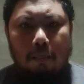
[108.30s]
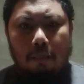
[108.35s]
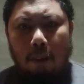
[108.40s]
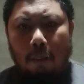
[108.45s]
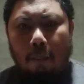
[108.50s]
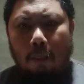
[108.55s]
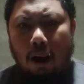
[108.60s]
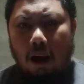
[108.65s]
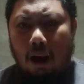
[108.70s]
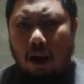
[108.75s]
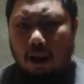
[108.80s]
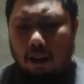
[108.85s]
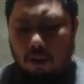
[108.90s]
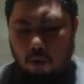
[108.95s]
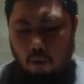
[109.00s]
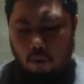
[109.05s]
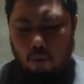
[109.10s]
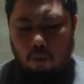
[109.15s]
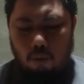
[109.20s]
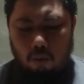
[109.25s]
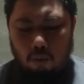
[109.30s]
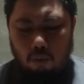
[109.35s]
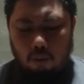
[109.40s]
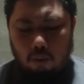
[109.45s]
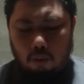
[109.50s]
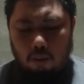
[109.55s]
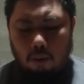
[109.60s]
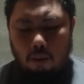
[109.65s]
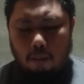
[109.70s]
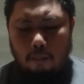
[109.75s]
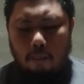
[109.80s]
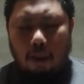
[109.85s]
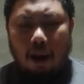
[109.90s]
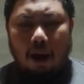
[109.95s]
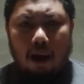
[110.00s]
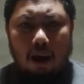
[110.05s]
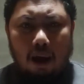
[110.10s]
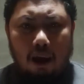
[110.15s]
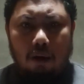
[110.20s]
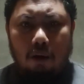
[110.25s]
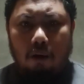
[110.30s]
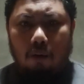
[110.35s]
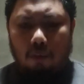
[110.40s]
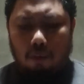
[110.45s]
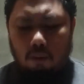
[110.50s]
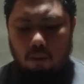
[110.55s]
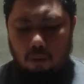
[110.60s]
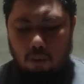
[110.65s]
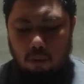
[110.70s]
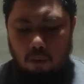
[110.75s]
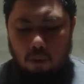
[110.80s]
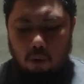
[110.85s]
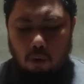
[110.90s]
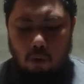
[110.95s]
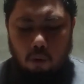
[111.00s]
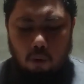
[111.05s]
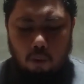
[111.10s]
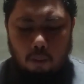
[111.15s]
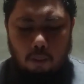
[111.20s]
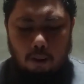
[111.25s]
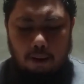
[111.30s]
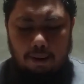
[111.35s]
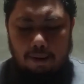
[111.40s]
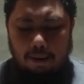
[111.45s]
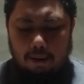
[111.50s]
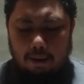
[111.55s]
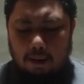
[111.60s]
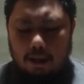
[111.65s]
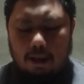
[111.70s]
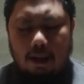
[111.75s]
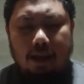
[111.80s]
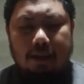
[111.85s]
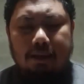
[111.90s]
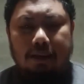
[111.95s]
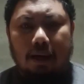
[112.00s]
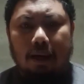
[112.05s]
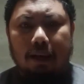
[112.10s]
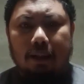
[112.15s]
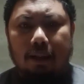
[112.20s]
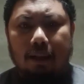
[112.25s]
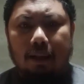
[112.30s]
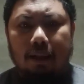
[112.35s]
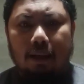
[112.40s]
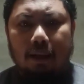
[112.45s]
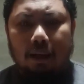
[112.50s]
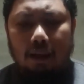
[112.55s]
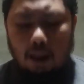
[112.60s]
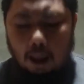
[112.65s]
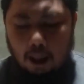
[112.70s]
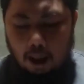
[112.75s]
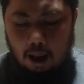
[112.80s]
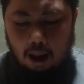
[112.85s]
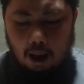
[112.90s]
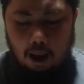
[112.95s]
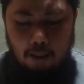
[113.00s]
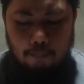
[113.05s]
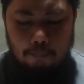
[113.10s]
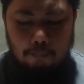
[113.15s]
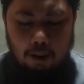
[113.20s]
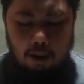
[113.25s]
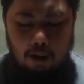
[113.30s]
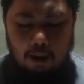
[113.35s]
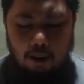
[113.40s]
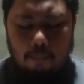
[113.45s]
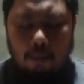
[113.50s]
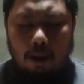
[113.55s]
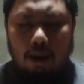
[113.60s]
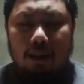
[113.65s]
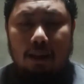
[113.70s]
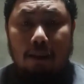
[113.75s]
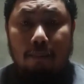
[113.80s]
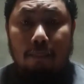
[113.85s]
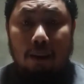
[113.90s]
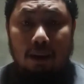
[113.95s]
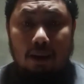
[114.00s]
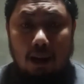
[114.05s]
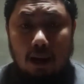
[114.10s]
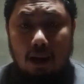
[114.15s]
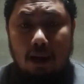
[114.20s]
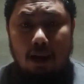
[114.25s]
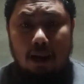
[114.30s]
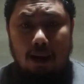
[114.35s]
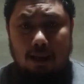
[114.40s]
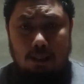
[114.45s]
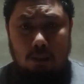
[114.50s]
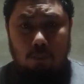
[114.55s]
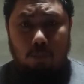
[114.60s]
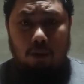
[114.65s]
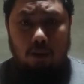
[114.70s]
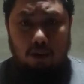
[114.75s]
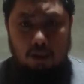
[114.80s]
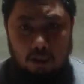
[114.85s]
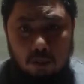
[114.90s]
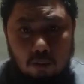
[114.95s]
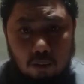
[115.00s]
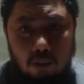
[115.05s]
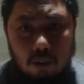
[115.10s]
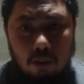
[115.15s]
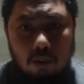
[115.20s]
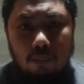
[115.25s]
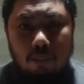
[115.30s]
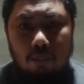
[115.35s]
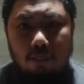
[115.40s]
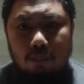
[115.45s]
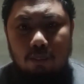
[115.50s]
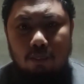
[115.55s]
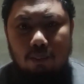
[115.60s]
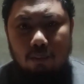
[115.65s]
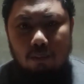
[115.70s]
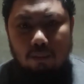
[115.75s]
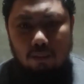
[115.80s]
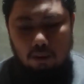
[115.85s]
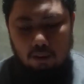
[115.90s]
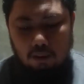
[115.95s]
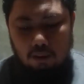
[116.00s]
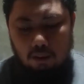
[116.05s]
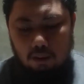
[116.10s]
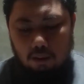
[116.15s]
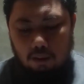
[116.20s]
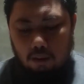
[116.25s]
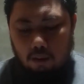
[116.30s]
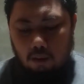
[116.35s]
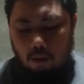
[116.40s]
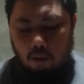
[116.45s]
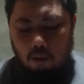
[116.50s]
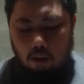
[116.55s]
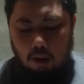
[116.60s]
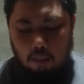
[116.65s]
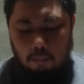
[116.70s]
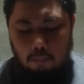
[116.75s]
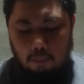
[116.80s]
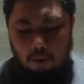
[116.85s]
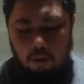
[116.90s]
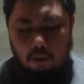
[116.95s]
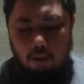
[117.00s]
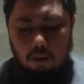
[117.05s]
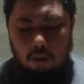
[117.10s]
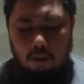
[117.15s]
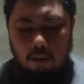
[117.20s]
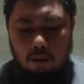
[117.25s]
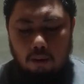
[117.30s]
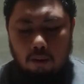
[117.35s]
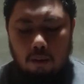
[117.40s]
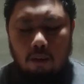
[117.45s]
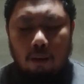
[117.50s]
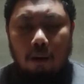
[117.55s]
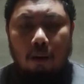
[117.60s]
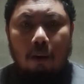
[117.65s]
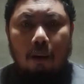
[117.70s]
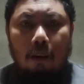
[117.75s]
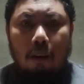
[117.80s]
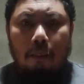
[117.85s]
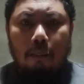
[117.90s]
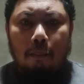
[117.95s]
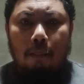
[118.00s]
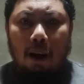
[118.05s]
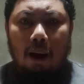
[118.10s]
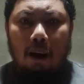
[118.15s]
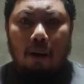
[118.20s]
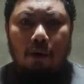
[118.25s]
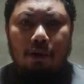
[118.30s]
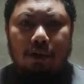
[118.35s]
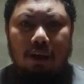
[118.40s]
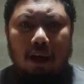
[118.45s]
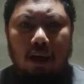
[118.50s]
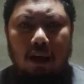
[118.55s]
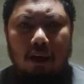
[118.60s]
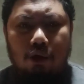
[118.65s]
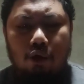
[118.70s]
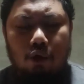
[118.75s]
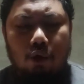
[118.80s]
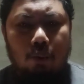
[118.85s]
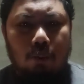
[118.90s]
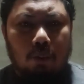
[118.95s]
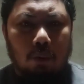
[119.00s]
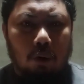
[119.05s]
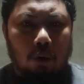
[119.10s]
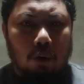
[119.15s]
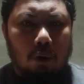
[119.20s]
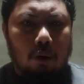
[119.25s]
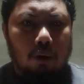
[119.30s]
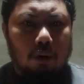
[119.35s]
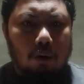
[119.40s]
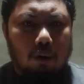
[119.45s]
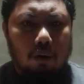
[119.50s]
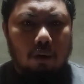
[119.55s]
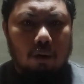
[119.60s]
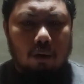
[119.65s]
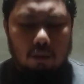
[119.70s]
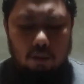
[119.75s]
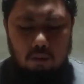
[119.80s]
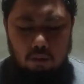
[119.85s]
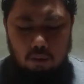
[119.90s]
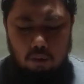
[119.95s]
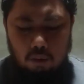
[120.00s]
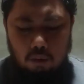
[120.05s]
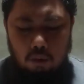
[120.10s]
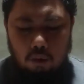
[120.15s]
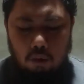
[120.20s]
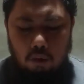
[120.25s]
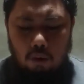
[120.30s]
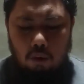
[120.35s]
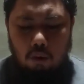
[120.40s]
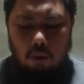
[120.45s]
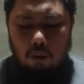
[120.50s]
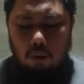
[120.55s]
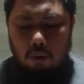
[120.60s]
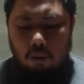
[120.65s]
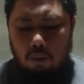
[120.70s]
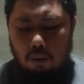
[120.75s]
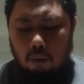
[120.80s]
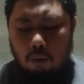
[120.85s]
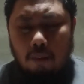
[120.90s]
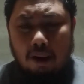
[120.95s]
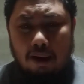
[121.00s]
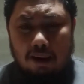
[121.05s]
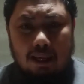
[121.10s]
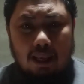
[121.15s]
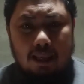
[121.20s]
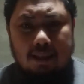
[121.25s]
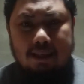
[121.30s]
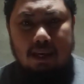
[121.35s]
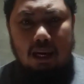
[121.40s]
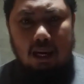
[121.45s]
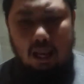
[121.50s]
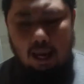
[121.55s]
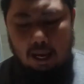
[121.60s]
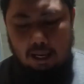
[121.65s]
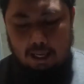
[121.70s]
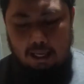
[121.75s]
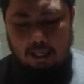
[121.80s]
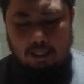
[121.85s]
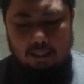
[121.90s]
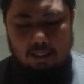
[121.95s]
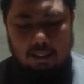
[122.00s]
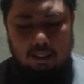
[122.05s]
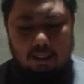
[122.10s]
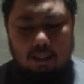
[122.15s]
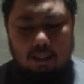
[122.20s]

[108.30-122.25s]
Papaano? Paano ko mararanasan ang paggabay ng banal na espiritu? Okay po. Bago si Jesus po umakyat sa langit,